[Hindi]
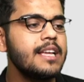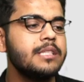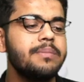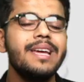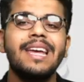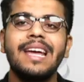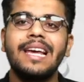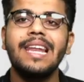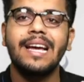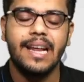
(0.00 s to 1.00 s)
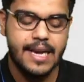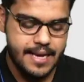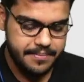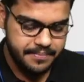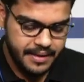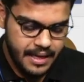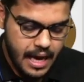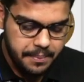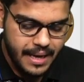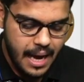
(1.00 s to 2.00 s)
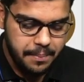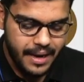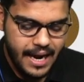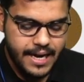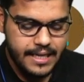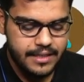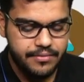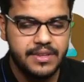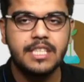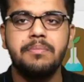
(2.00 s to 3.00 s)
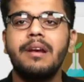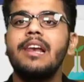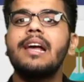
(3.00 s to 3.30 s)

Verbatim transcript: इस पर क्लिक करना है अब यहाँ पर आई टी जैम फिजिक्स पर क्लिक